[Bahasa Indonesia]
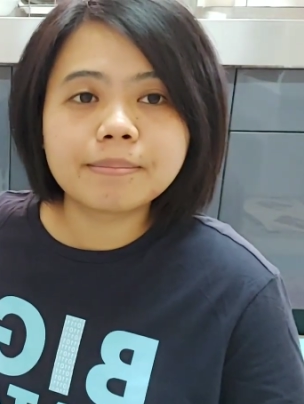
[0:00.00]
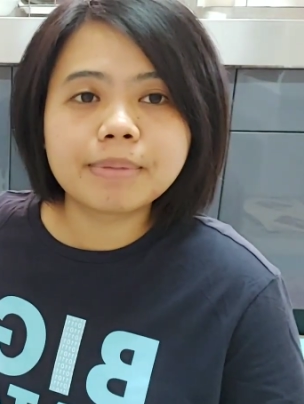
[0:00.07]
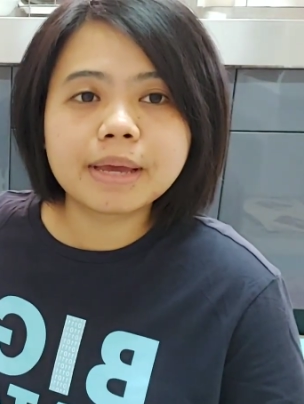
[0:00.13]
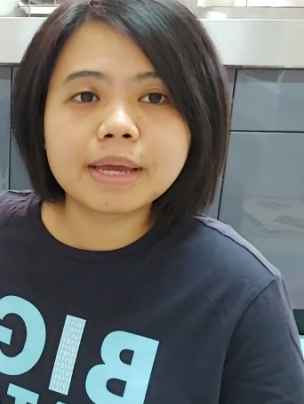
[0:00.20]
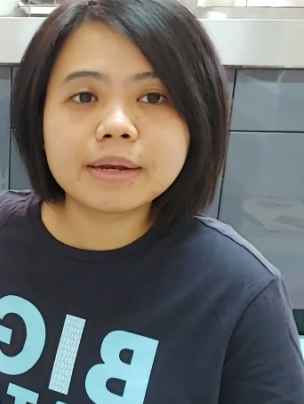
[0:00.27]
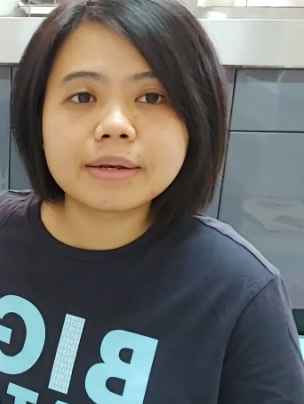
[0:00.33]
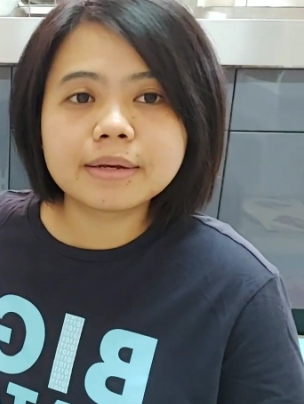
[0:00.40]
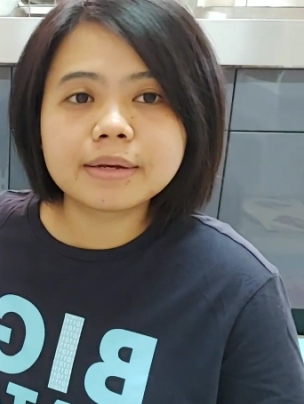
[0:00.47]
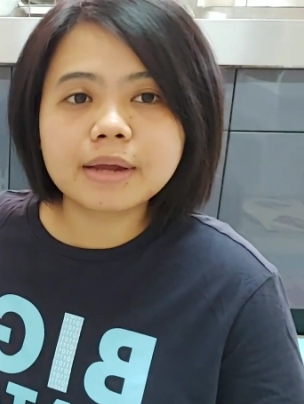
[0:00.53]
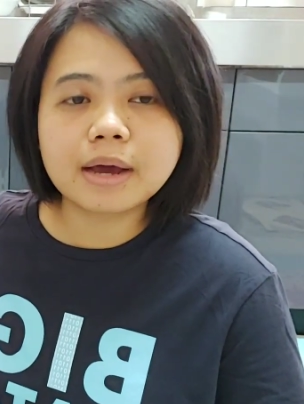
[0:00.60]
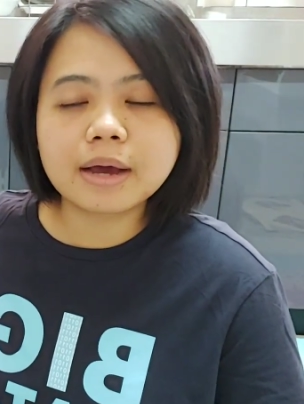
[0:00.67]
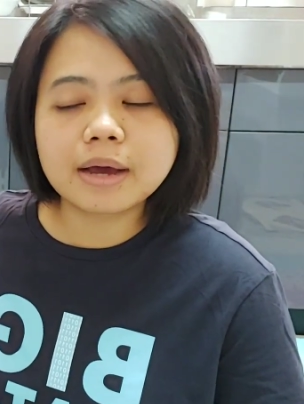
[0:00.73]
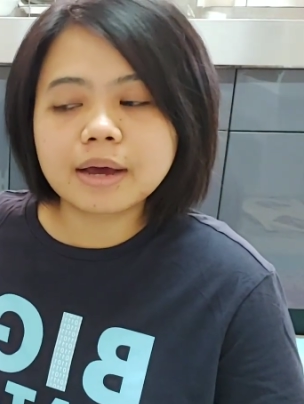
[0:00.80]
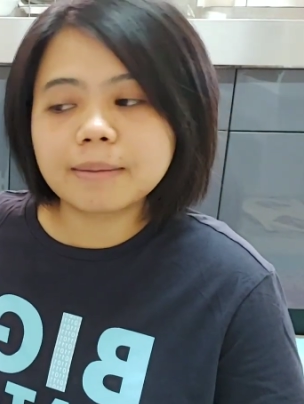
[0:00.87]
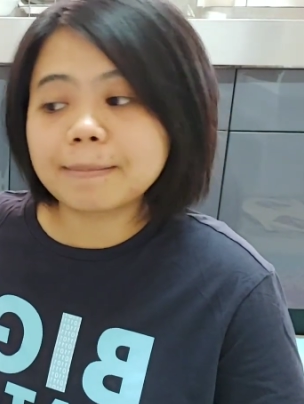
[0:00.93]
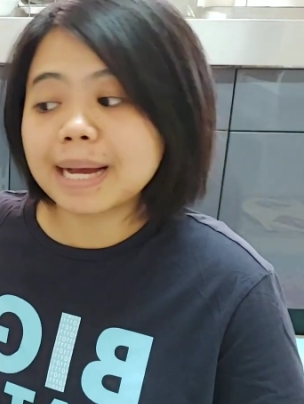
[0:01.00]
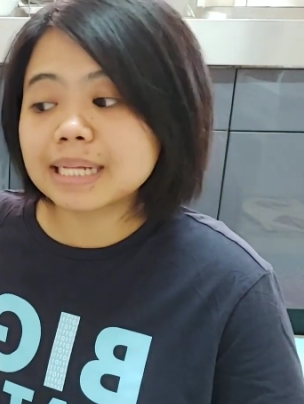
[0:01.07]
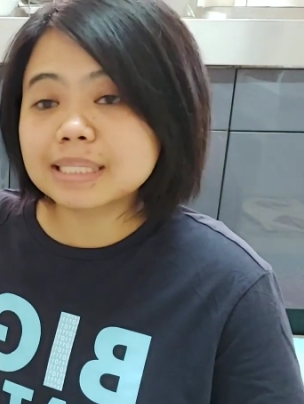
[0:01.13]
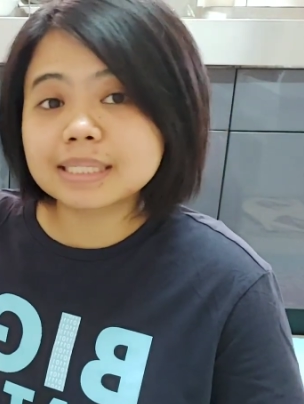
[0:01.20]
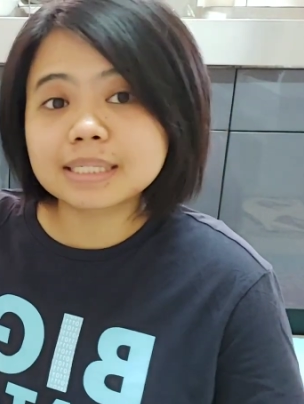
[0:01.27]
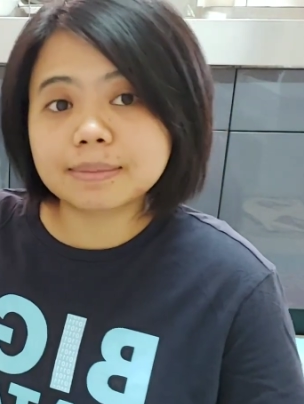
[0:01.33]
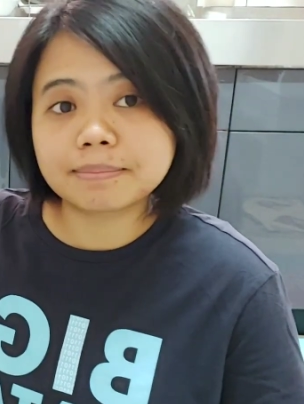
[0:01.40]
beda
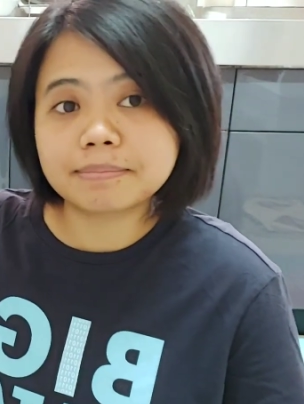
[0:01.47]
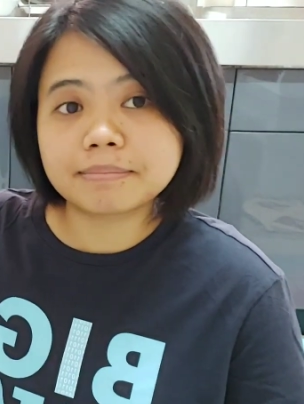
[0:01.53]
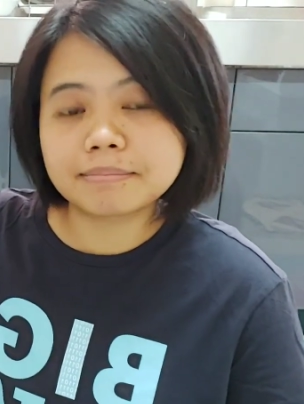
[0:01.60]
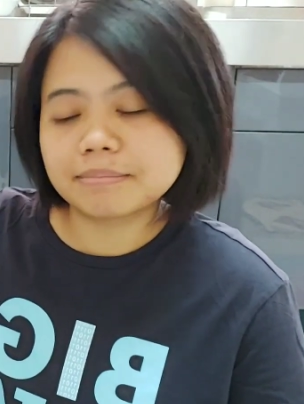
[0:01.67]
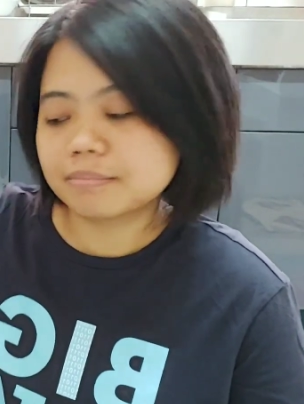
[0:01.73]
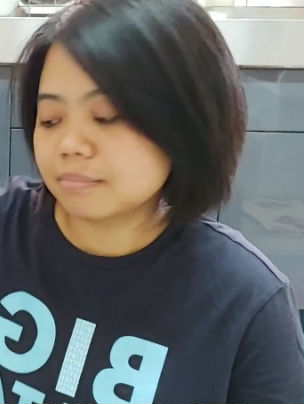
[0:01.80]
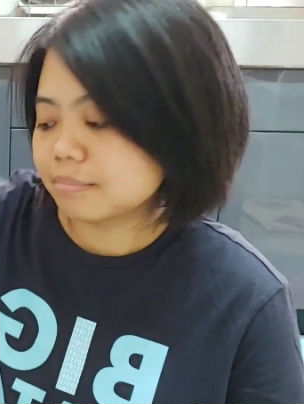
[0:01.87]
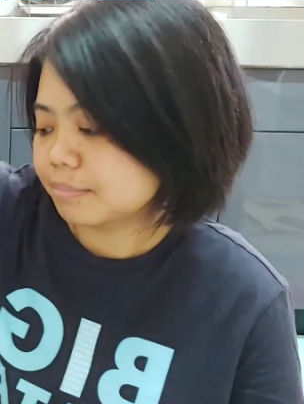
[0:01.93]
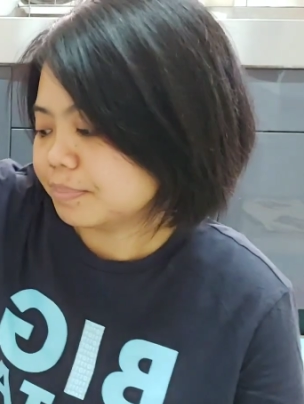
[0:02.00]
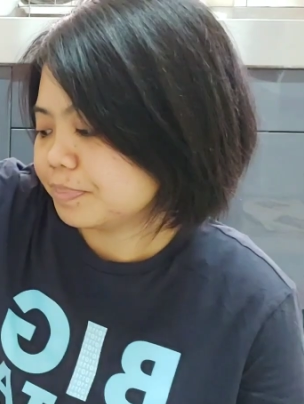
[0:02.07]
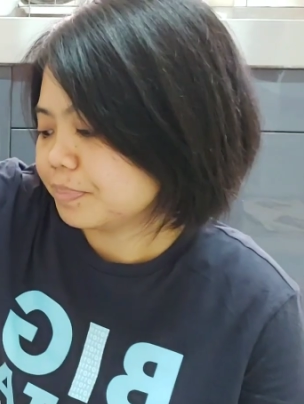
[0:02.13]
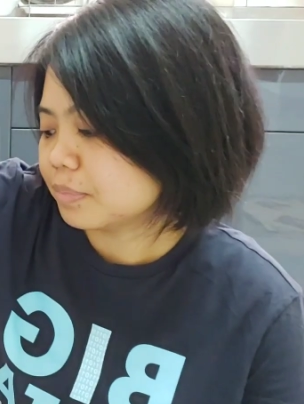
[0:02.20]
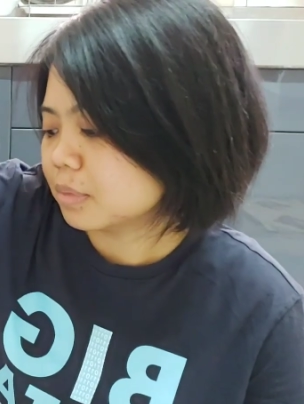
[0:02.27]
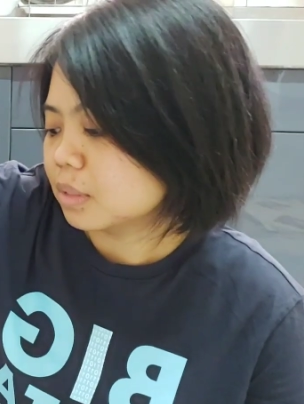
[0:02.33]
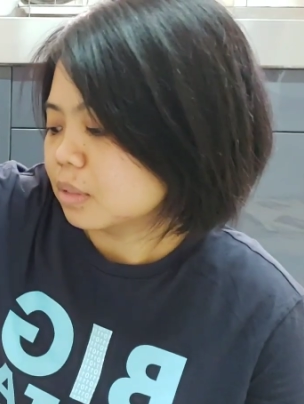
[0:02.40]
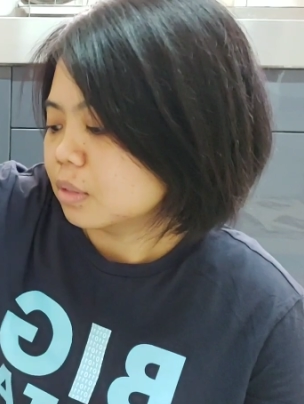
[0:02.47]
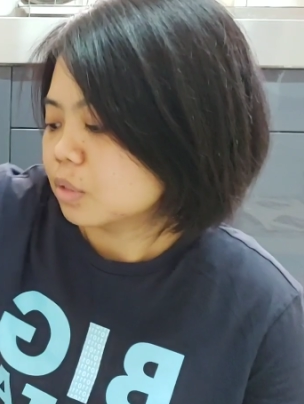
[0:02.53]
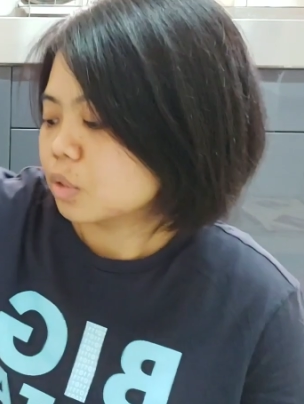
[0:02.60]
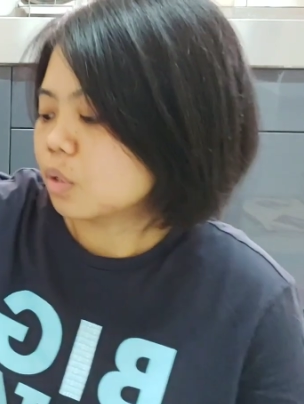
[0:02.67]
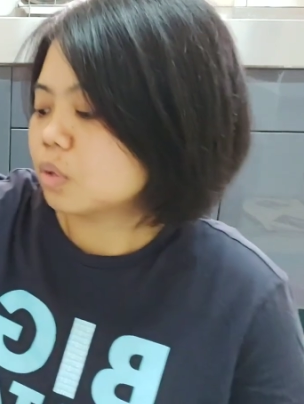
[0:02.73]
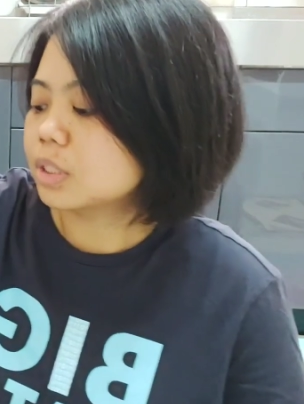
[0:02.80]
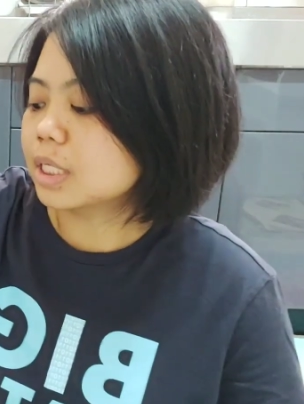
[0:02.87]
macam
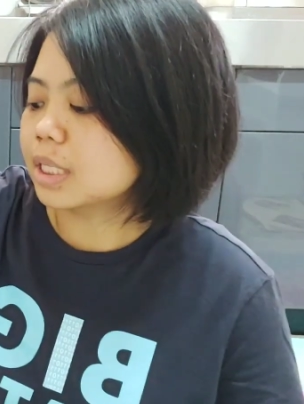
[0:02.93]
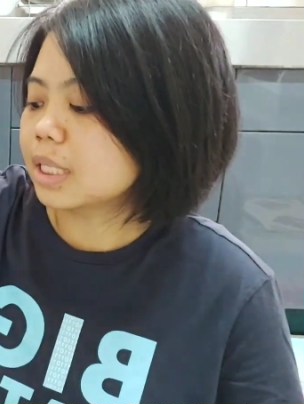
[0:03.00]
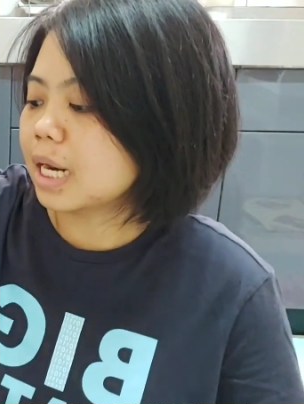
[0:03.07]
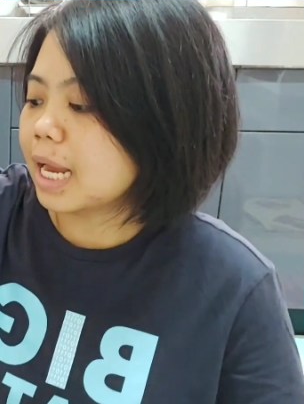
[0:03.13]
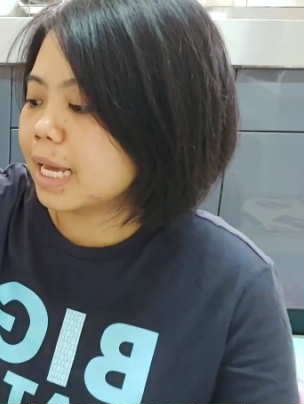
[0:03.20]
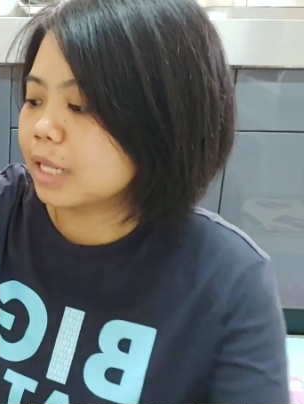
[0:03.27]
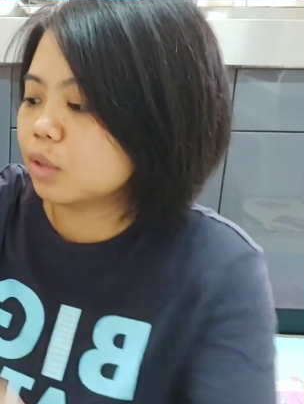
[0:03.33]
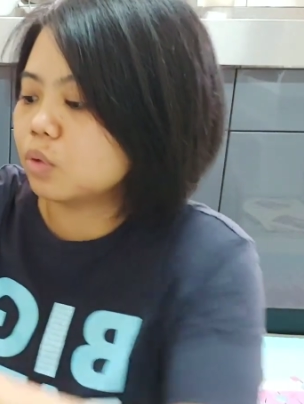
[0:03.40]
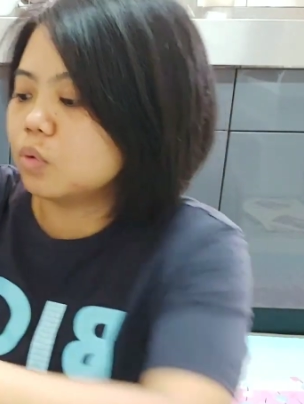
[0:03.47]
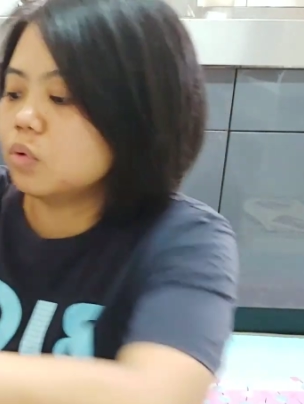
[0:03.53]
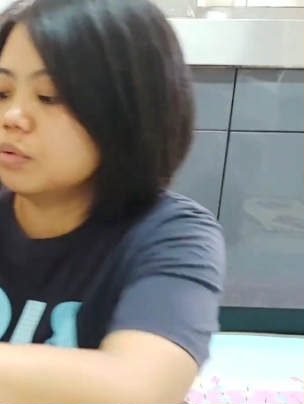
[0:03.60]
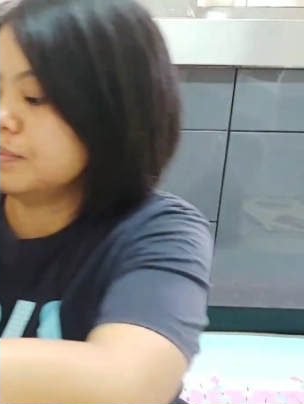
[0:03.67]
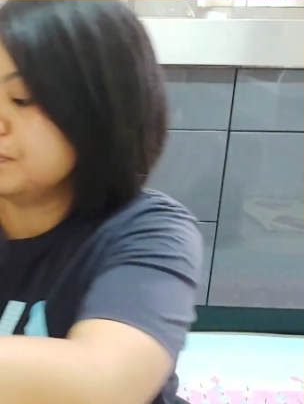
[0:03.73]
terus setelah itu